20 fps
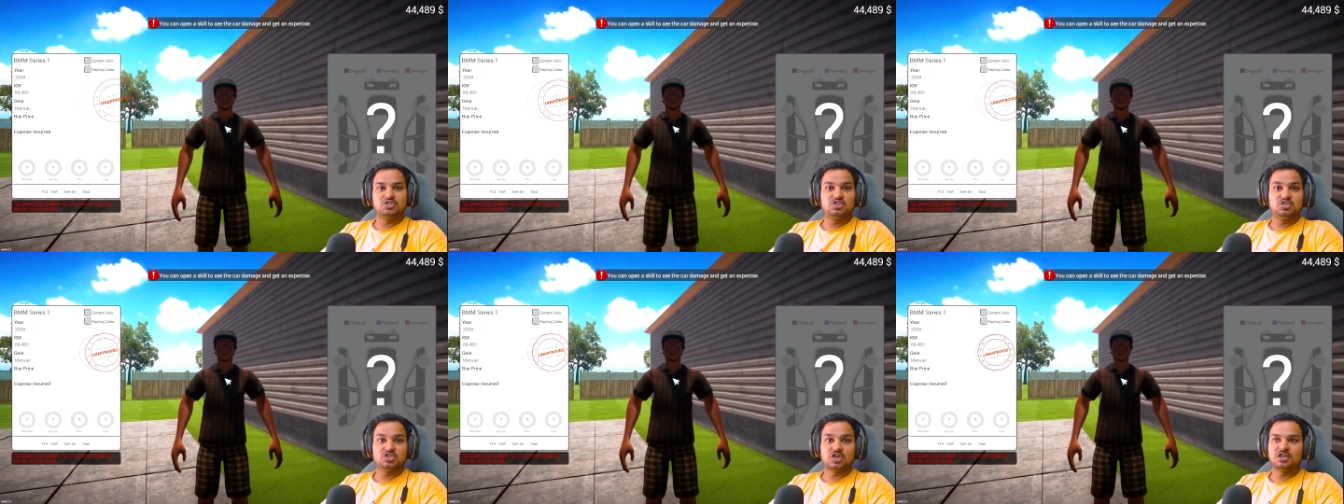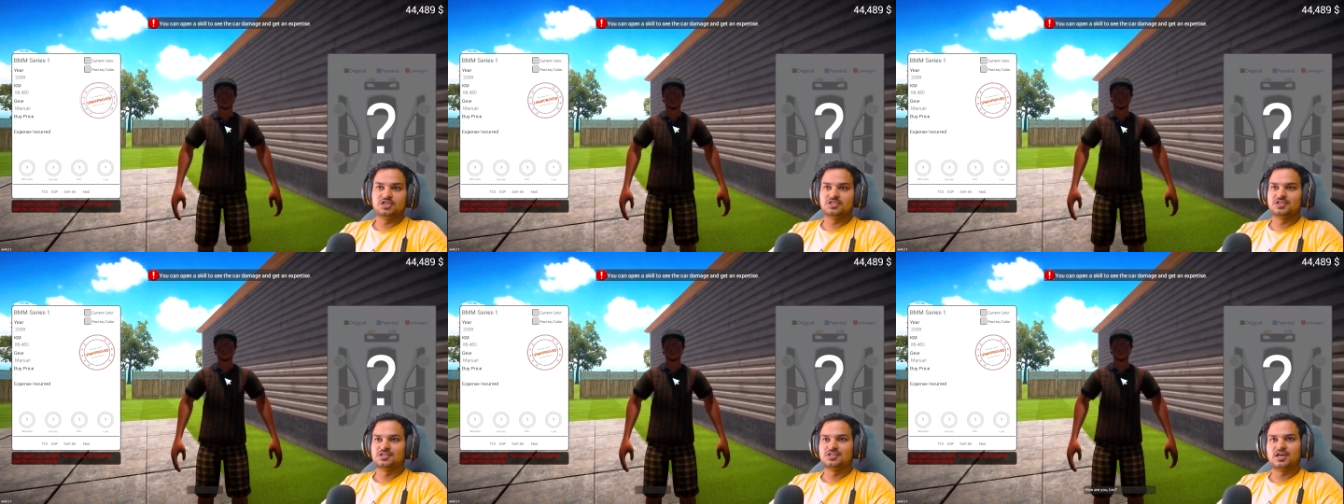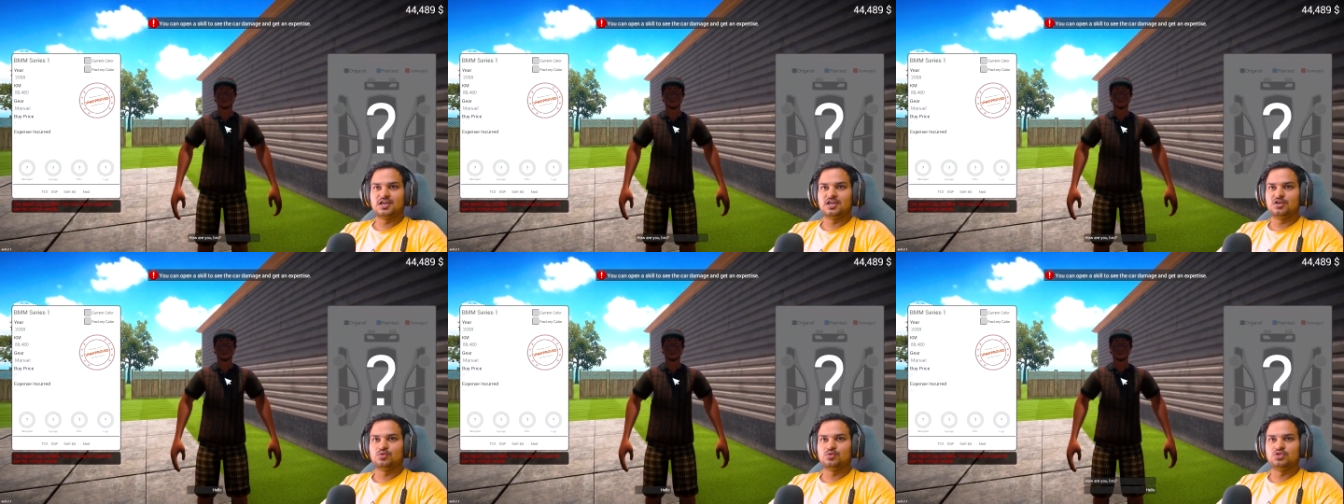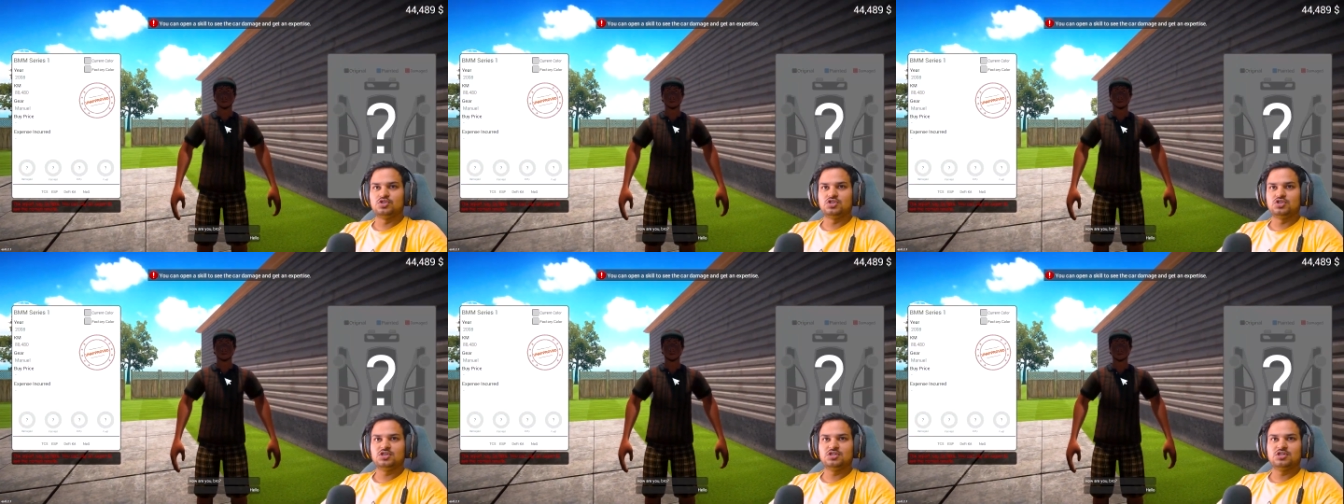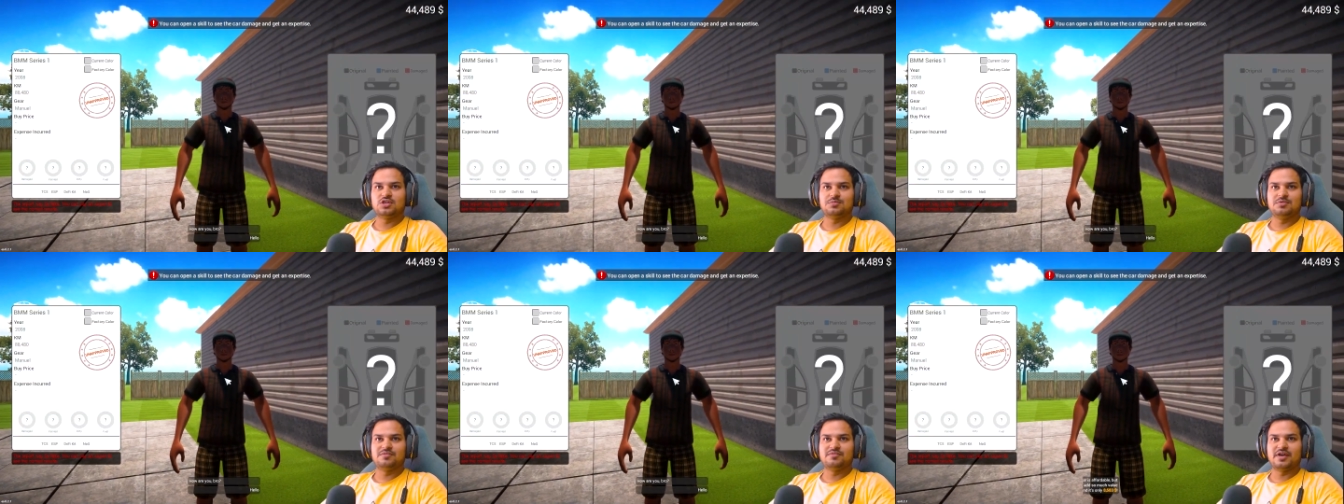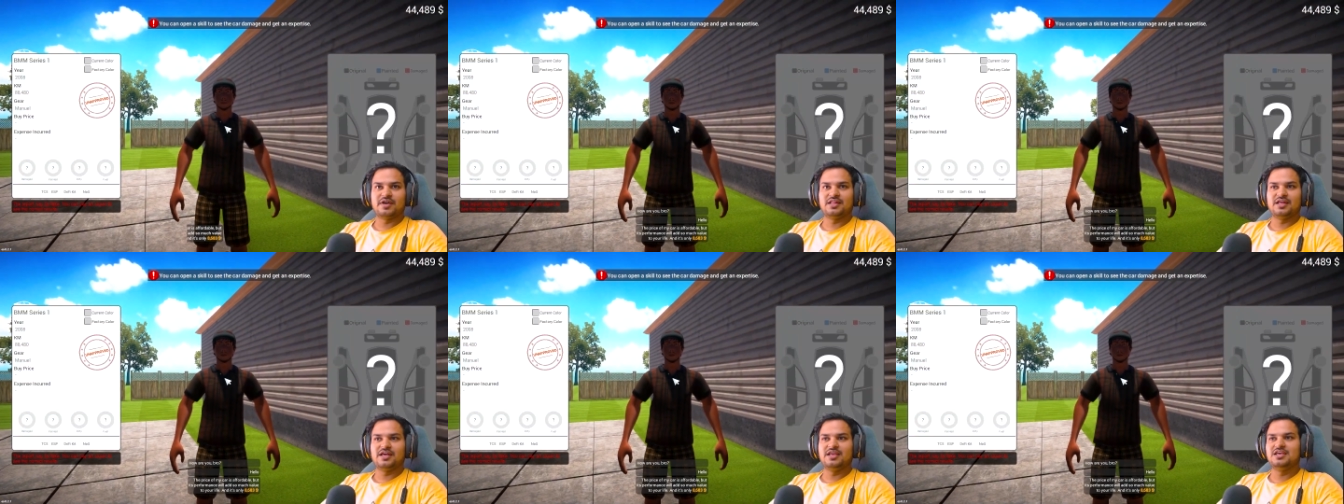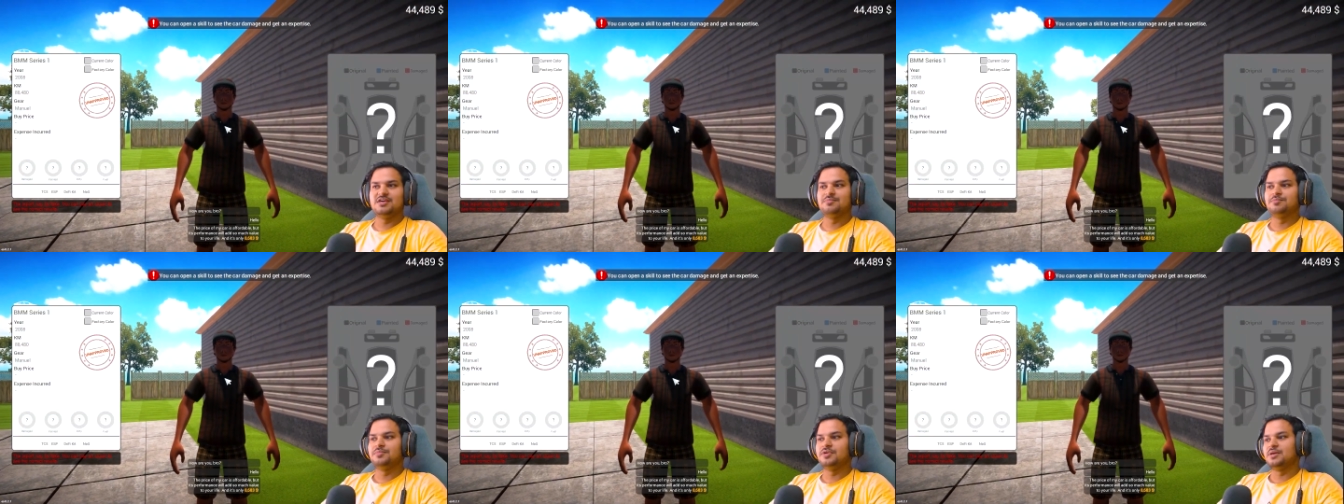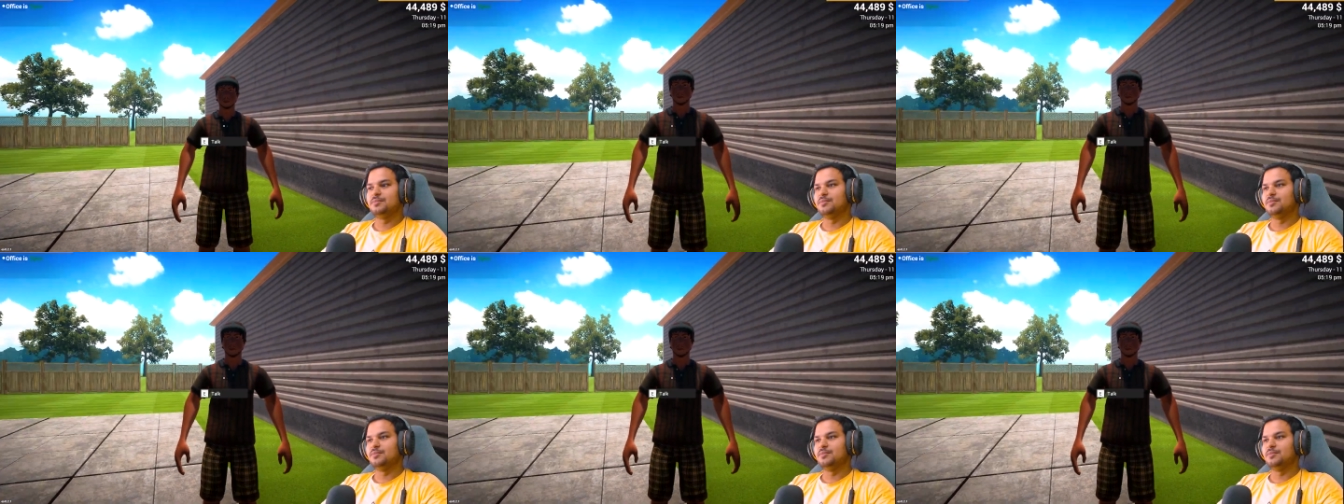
चालीस हज़ार की होनी चाहिए तभी फ़ायदा ये बी एम